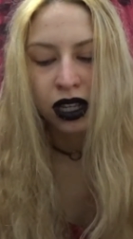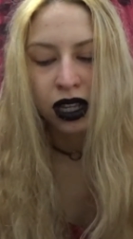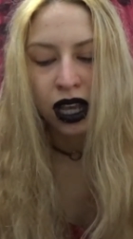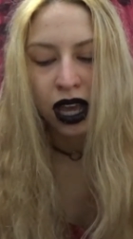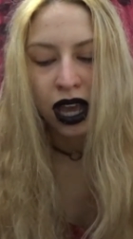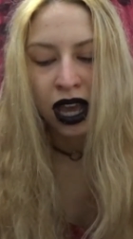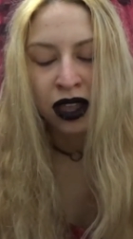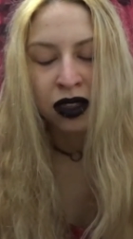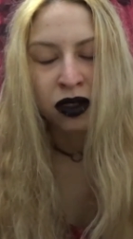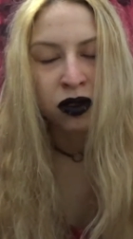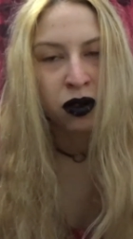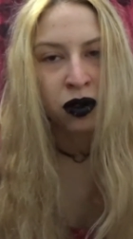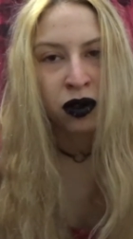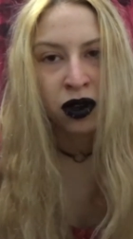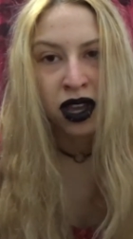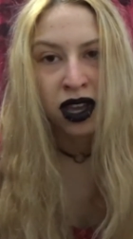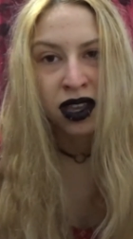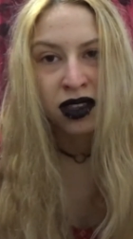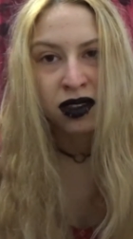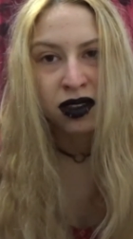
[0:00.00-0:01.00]
Esto
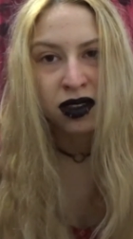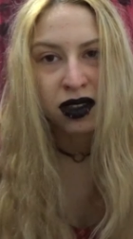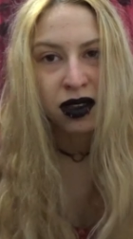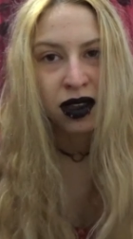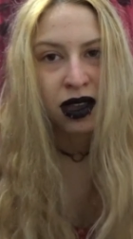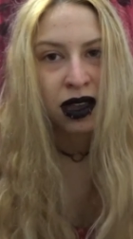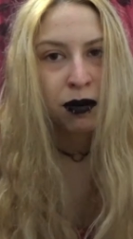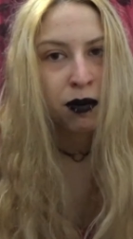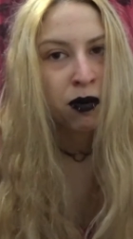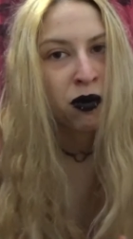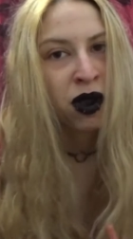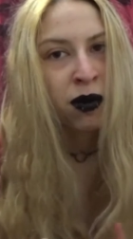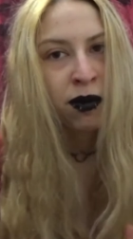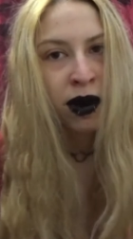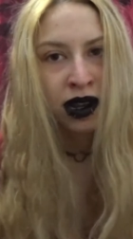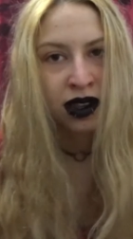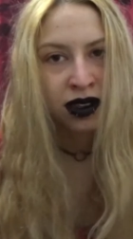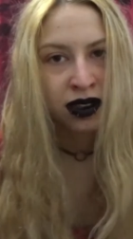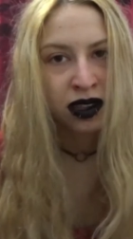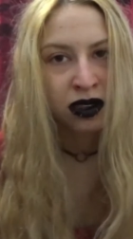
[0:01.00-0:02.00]
es muy
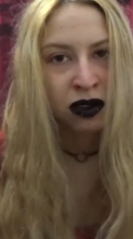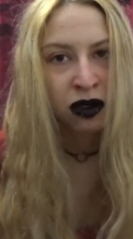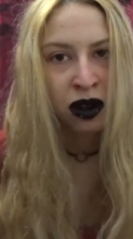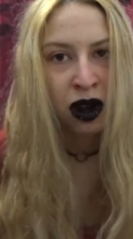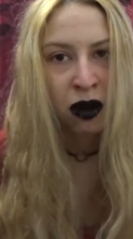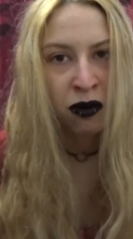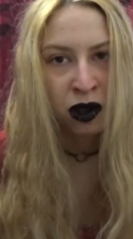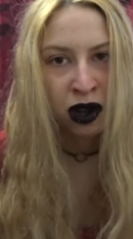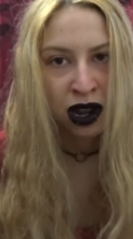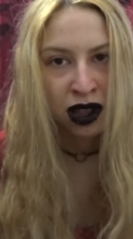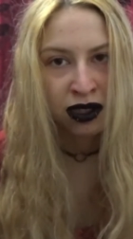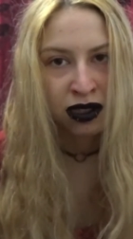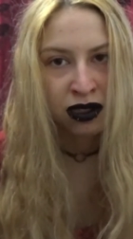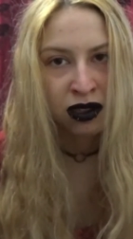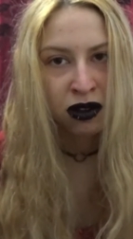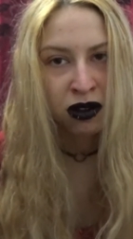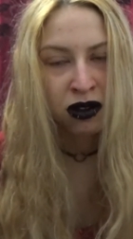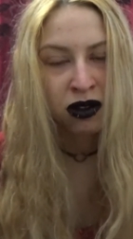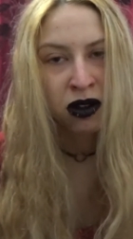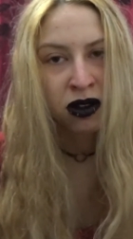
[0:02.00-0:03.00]
parecido a una
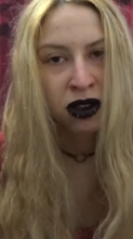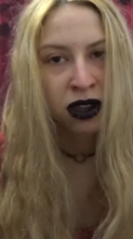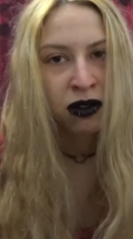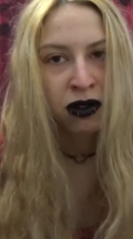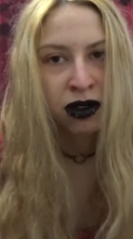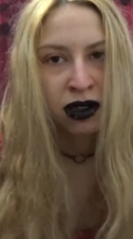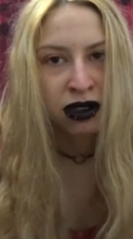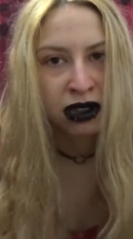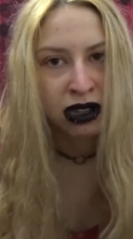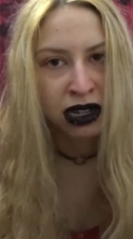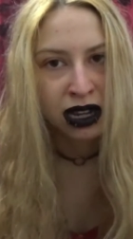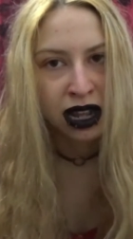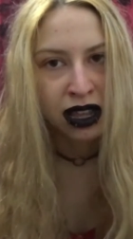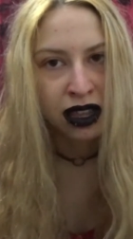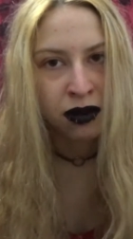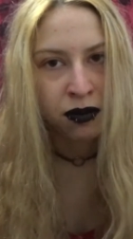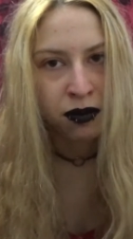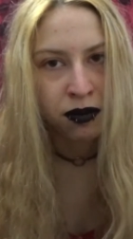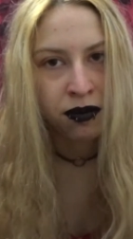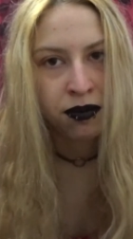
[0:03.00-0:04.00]
violación, no quiero decir
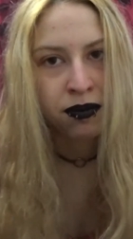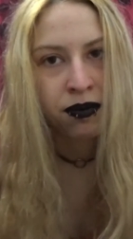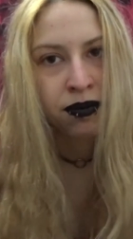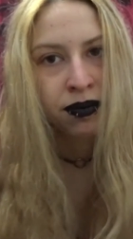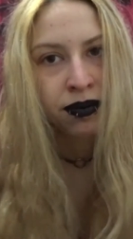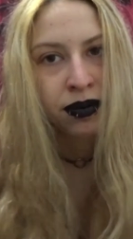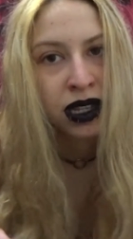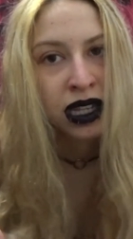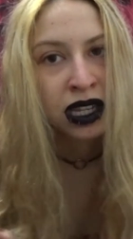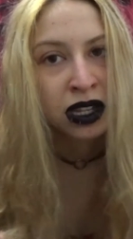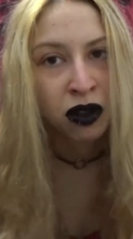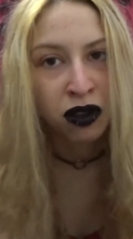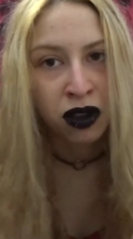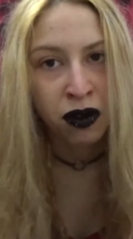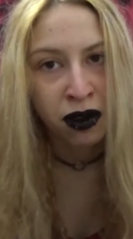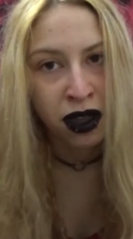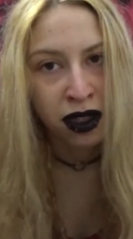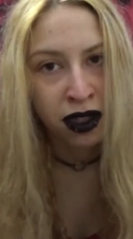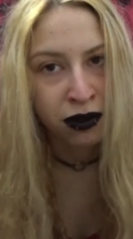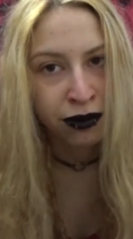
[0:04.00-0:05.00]
nada y no te
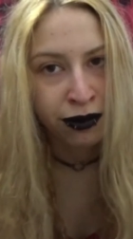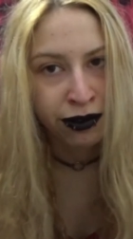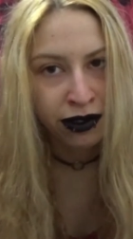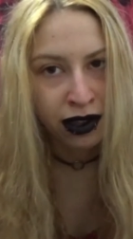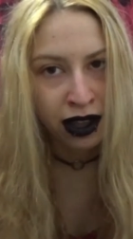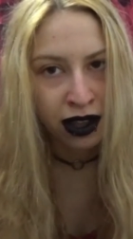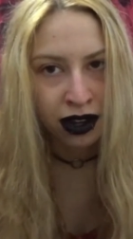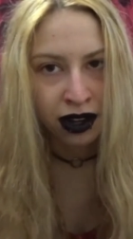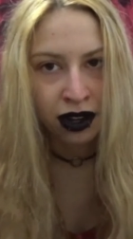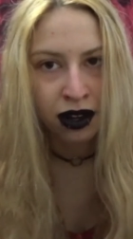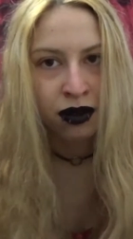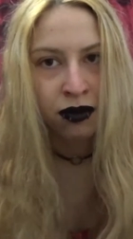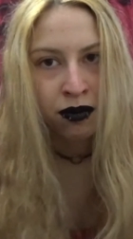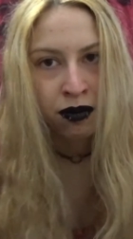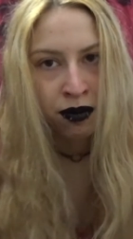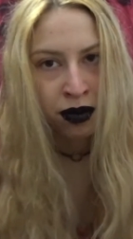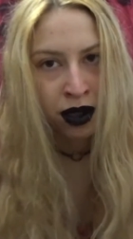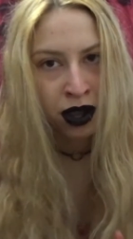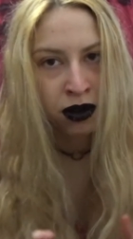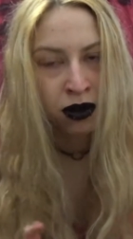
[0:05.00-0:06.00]
voy a denunciar,
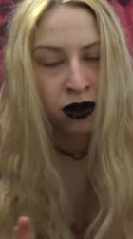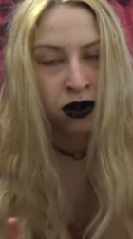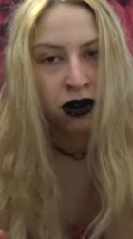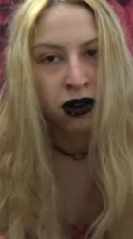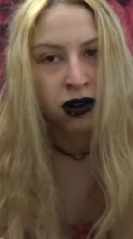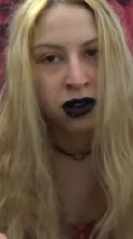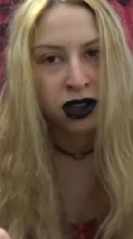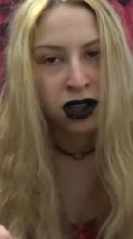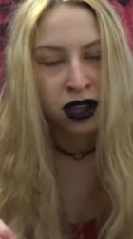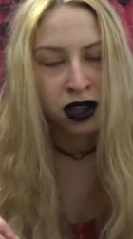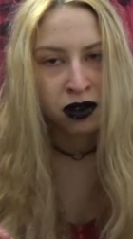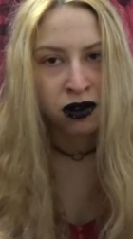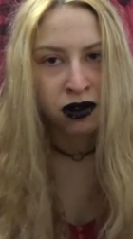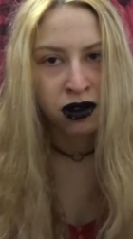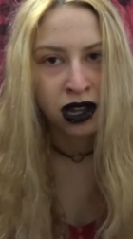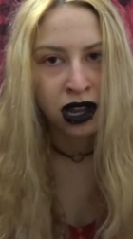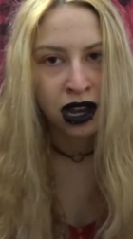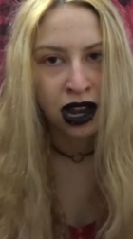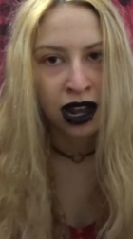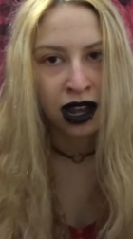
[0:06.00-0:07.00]
pero quiero
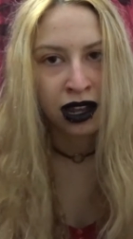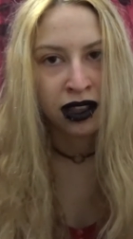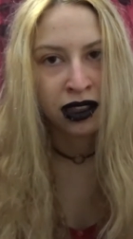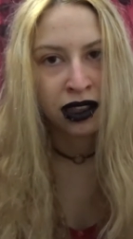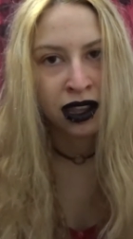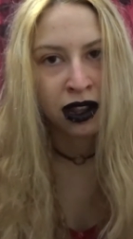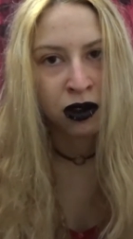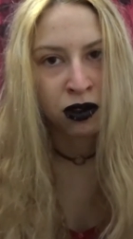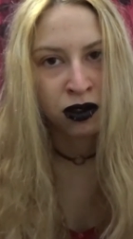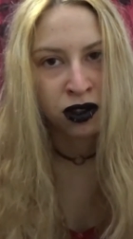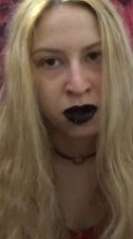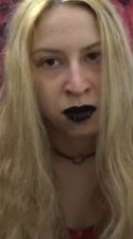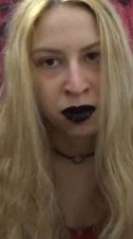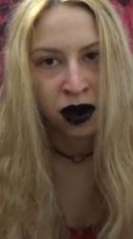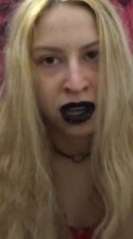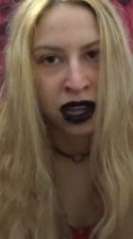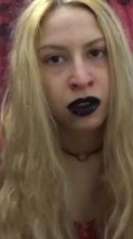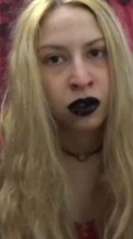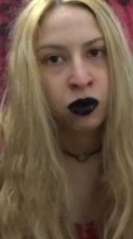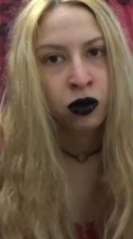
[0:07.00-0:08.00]
que la gente lo sepa,
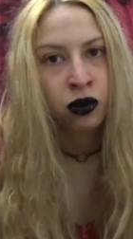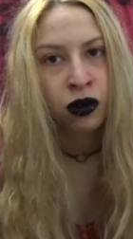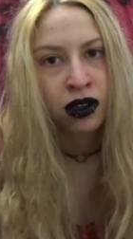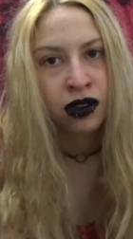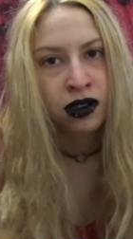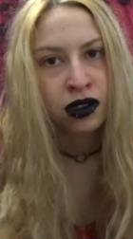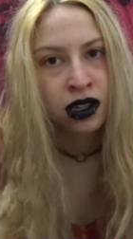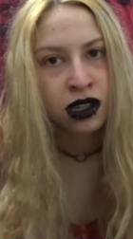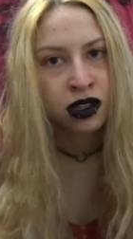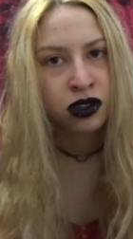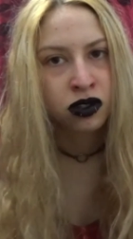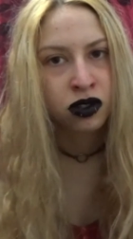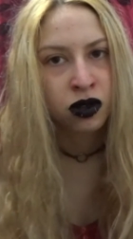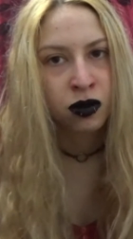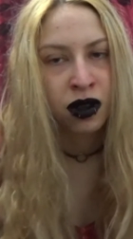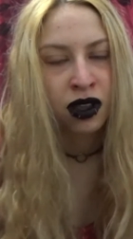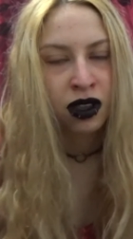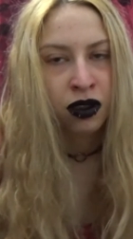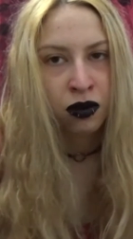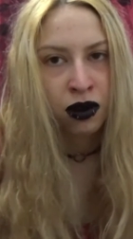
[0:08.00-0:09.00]
que tú has dicho
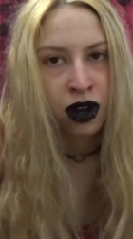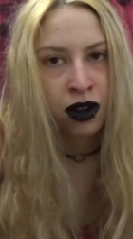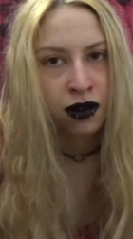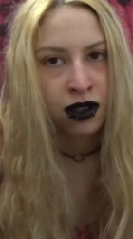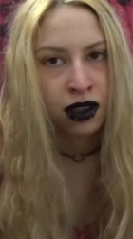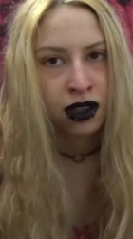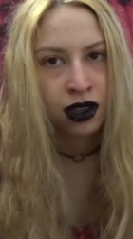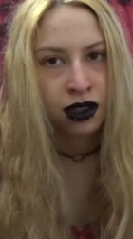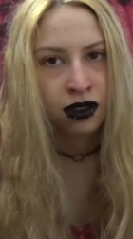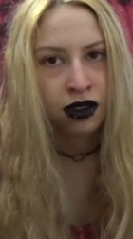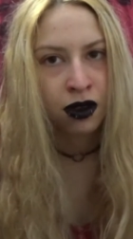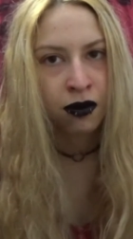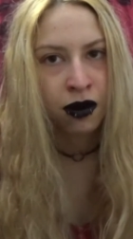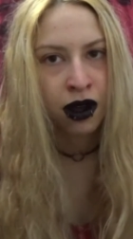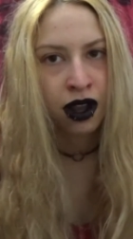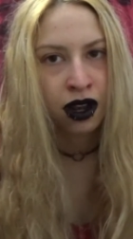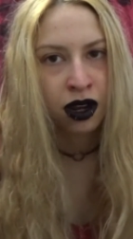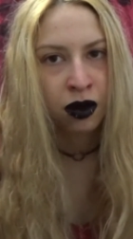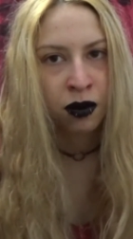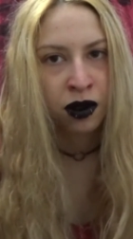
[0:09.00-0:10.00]
más de una vez que estabas
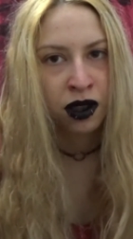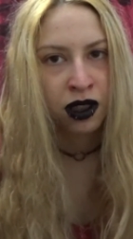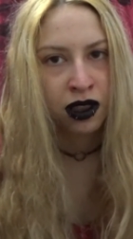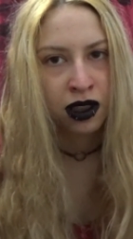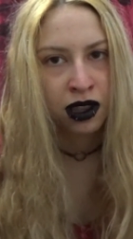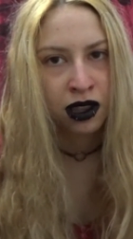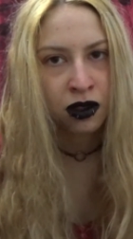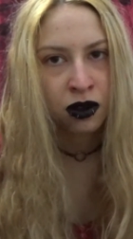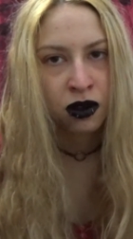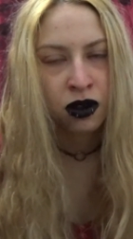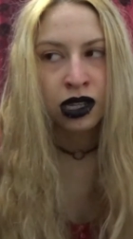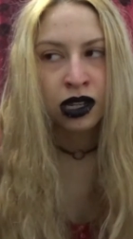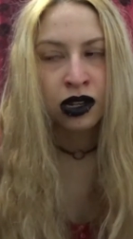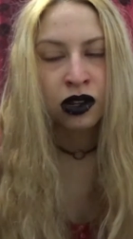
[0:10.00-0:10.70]
arrepentido.